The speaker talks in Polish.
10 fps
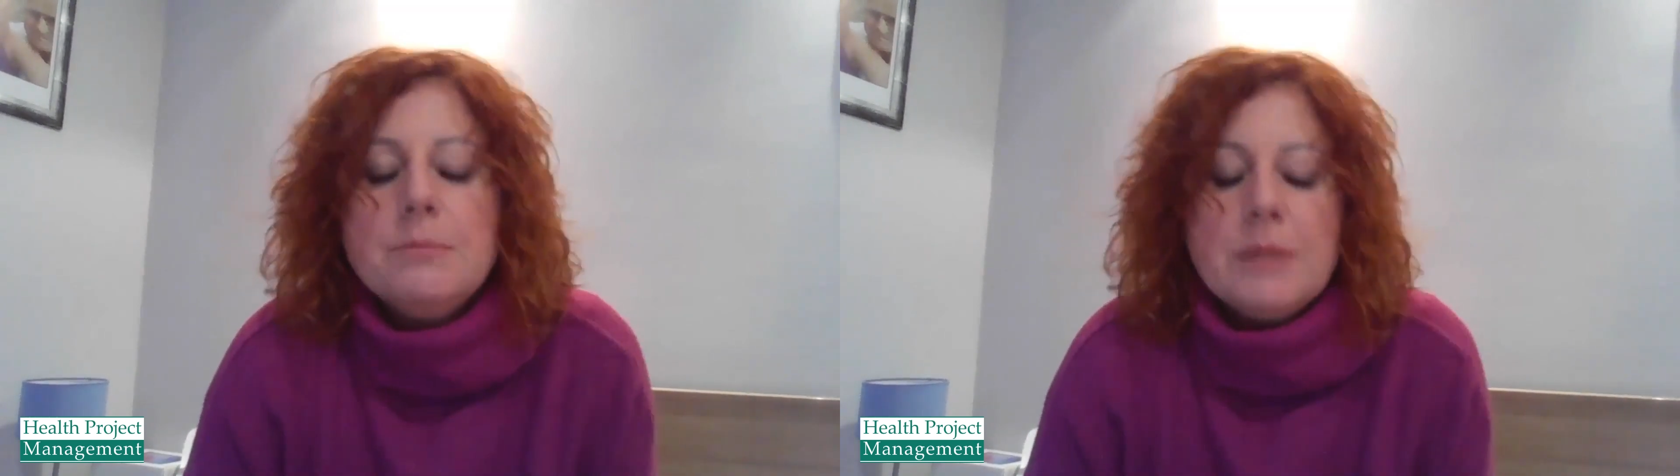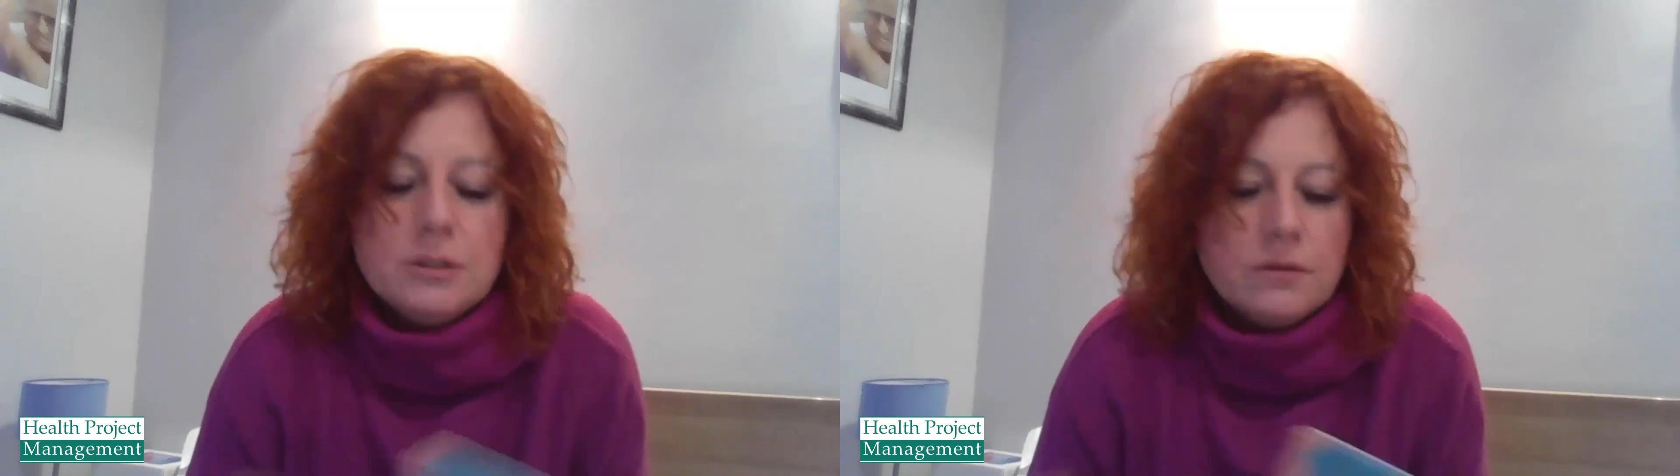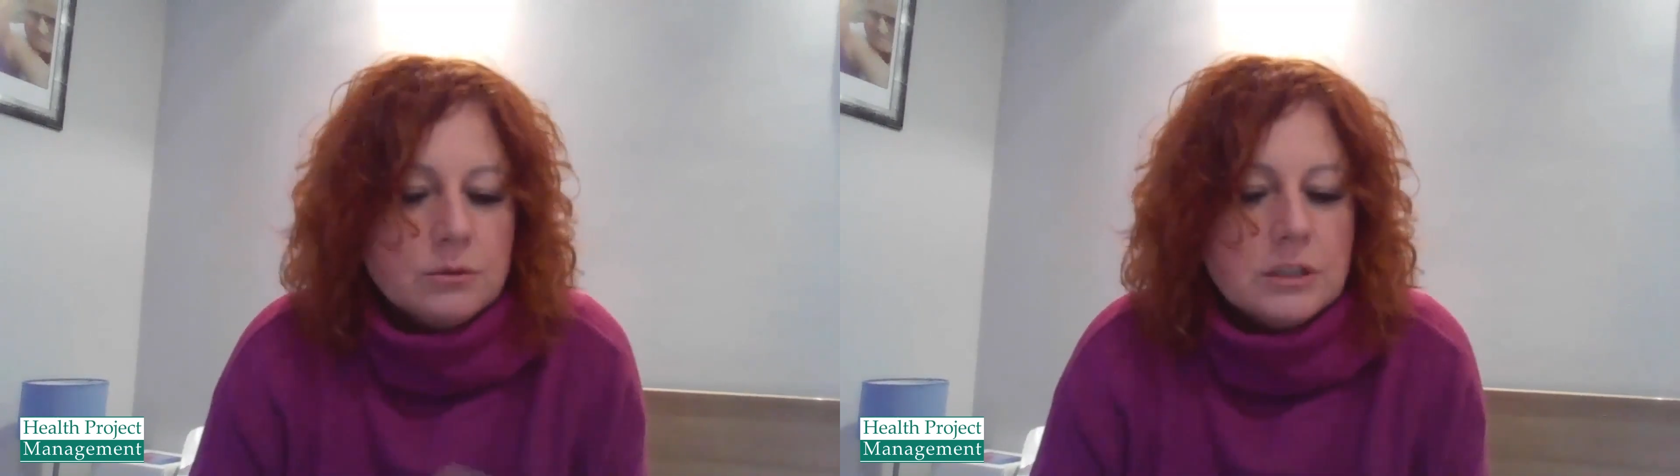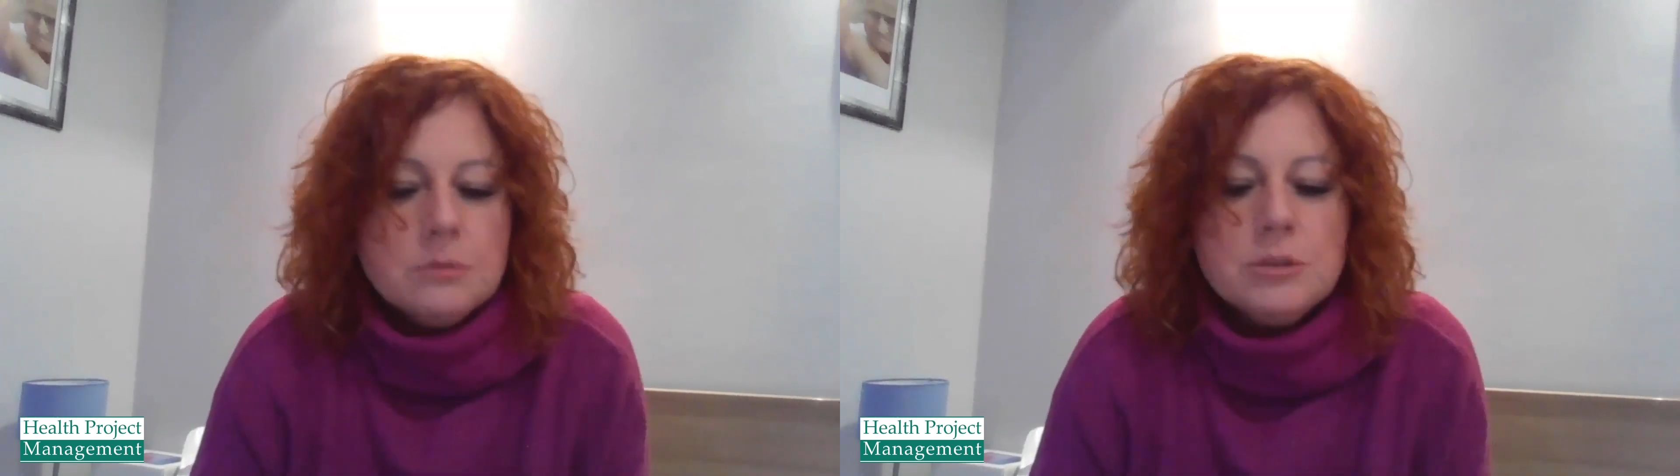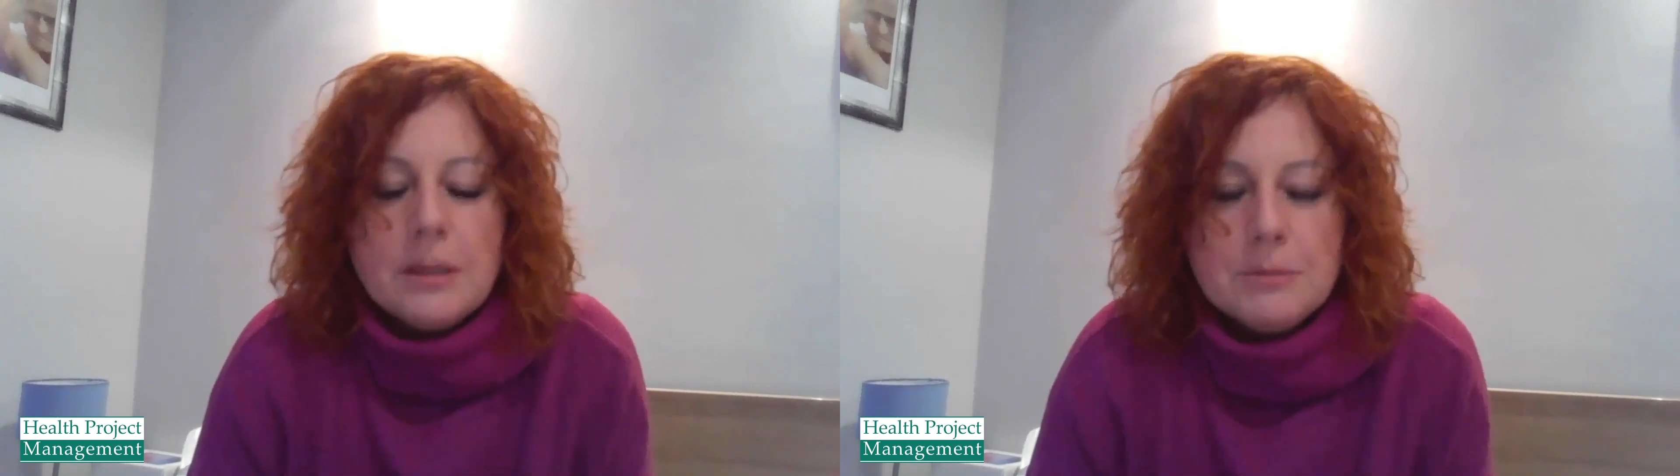Pracował na
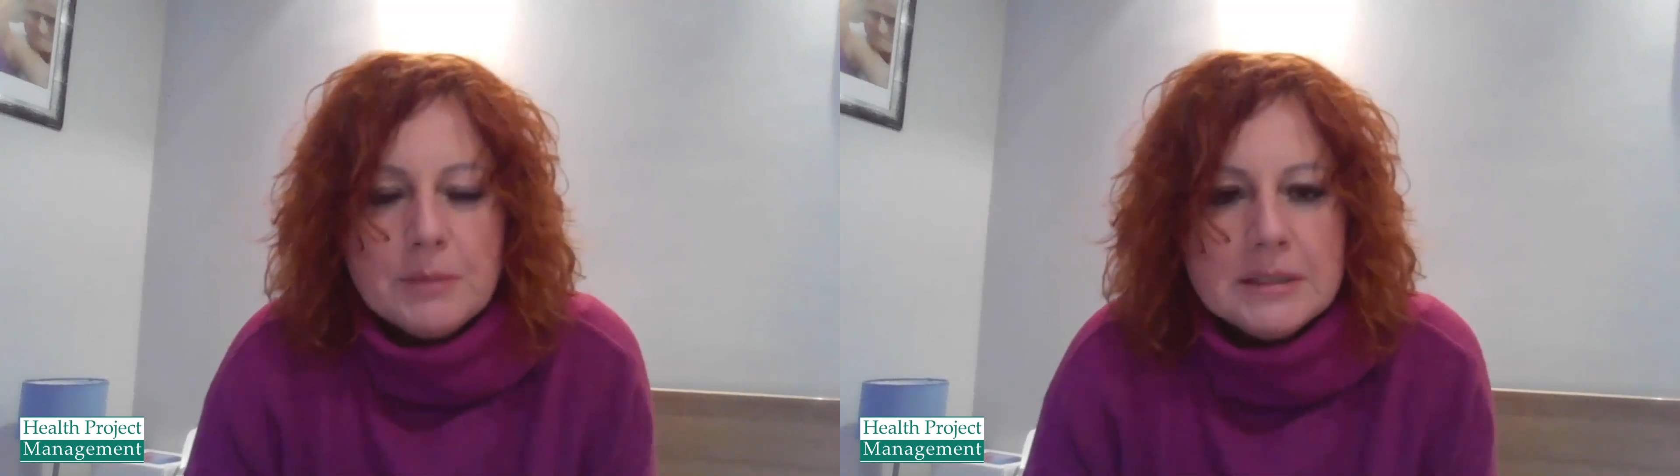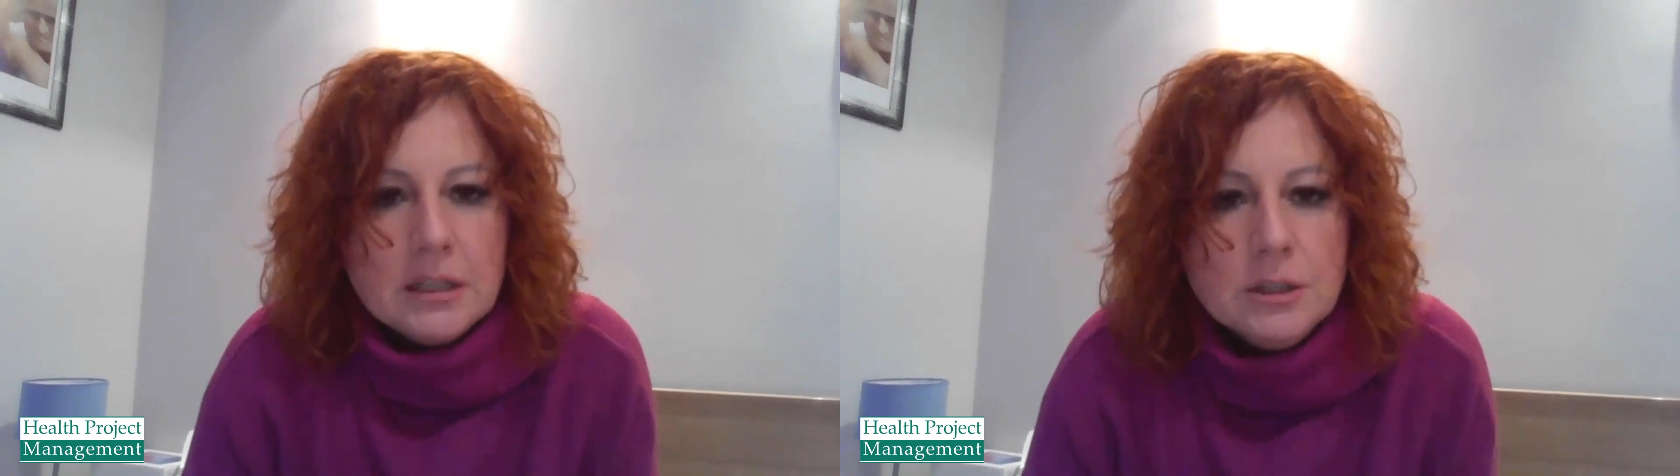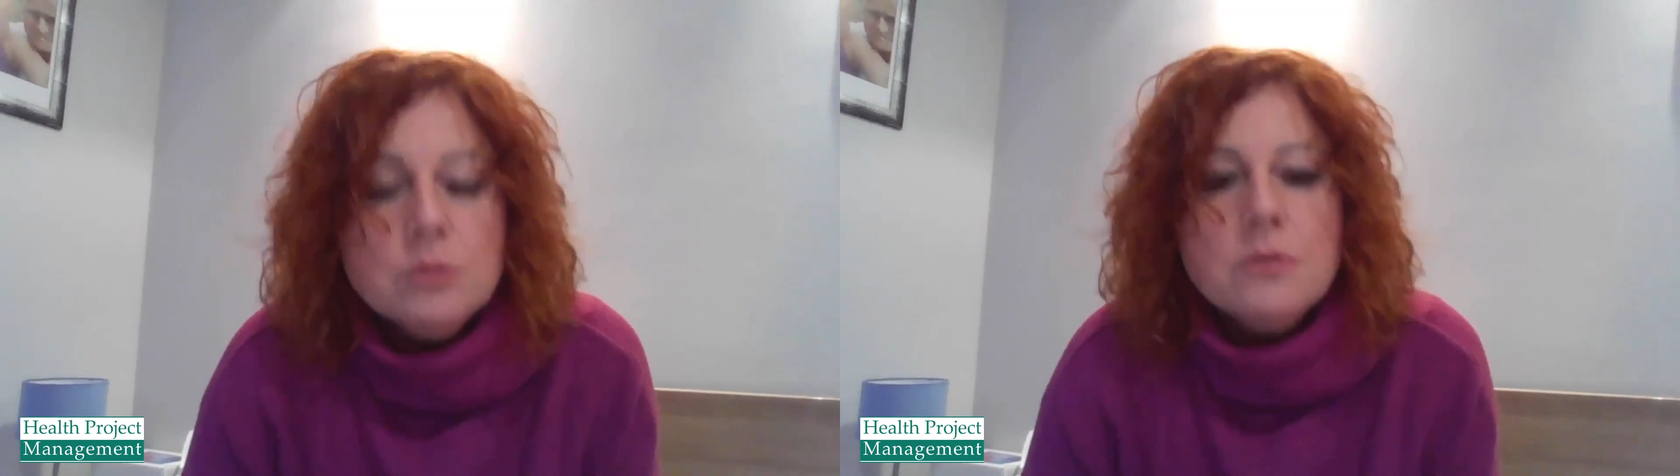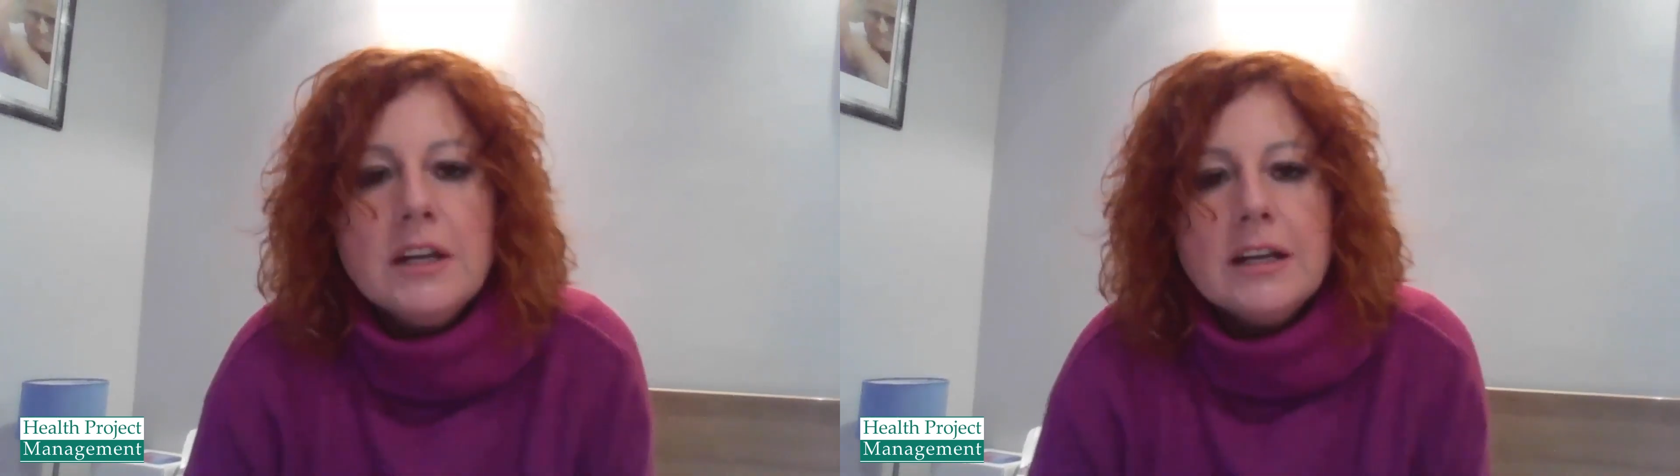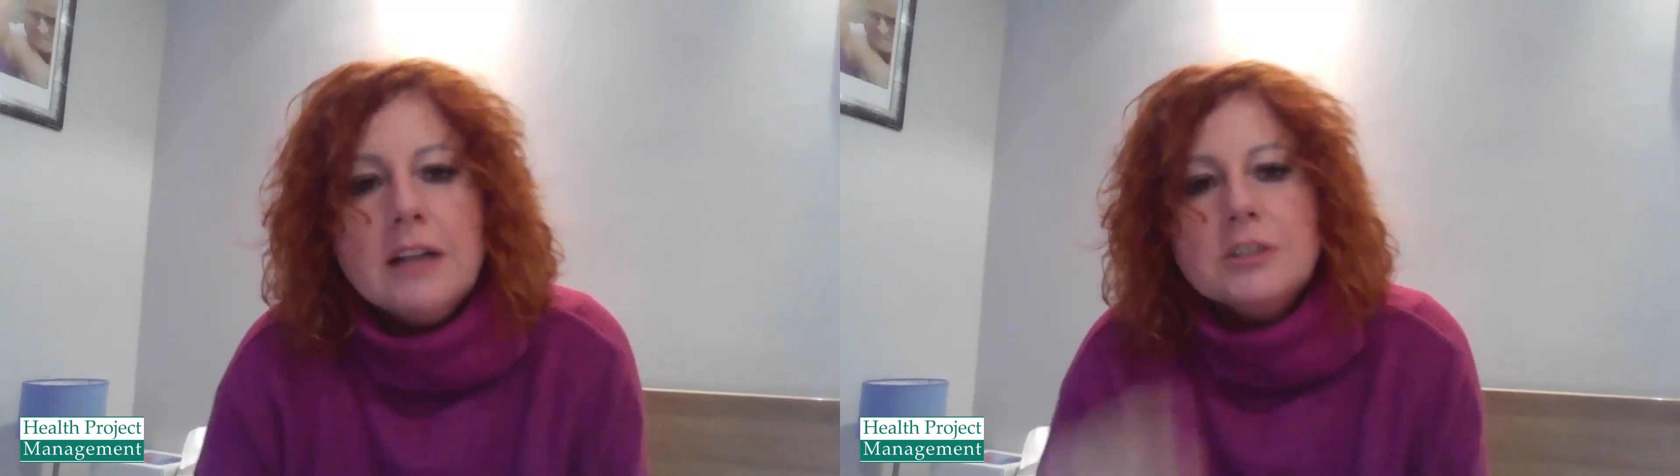tym sztab specjalistów,
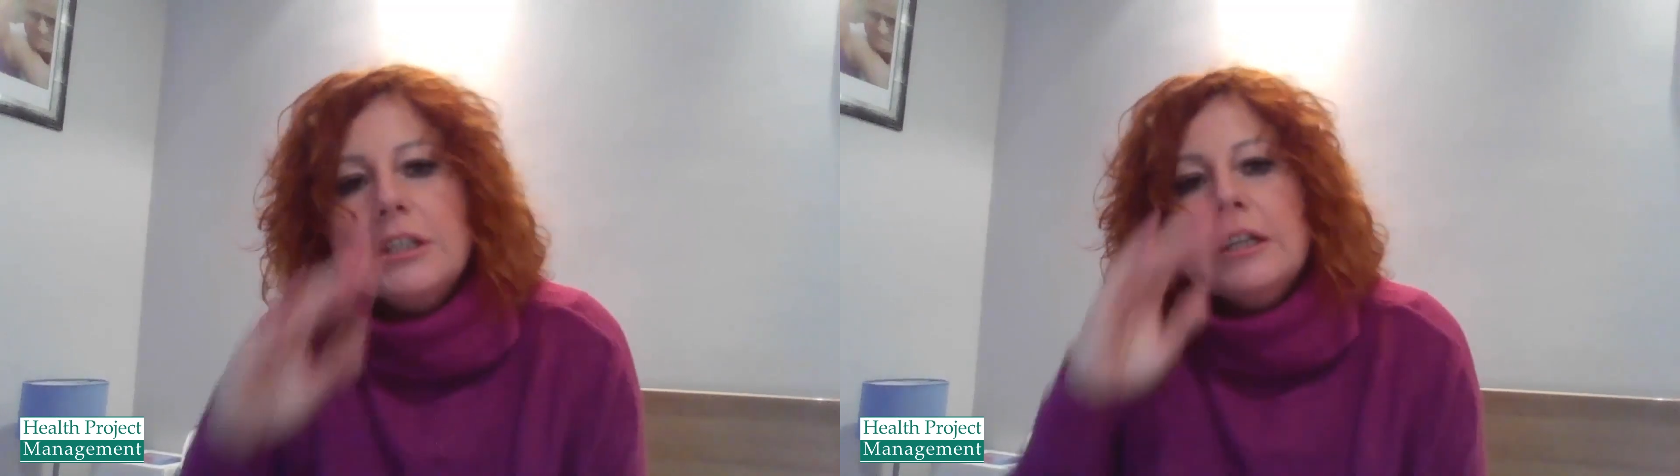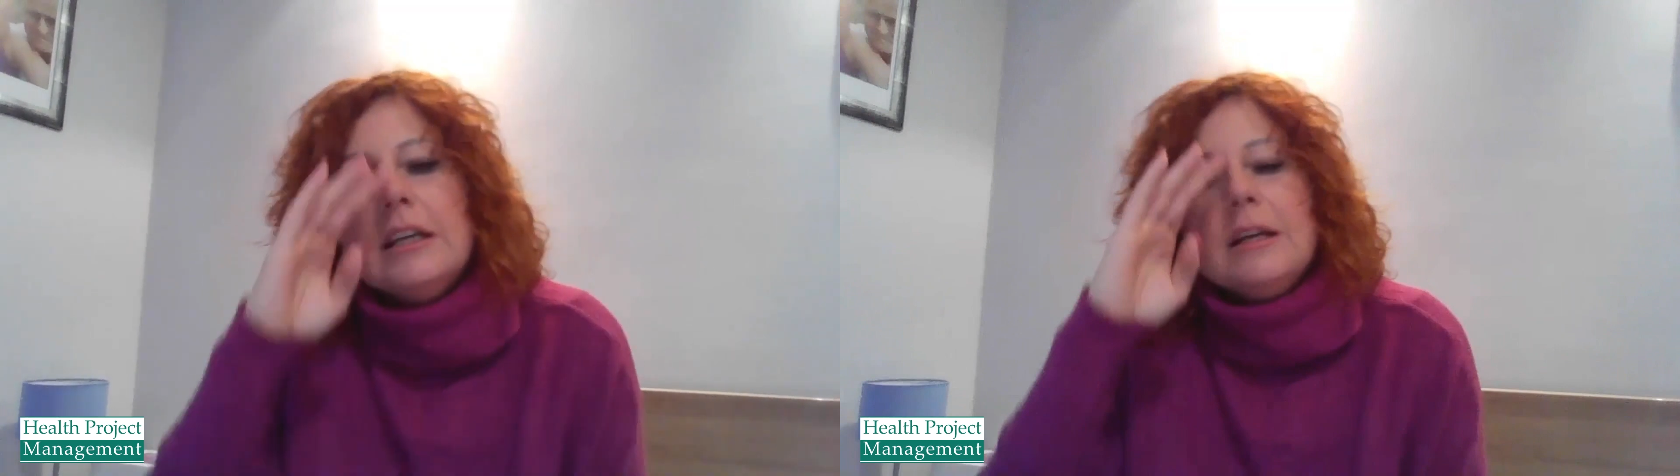lekarzy,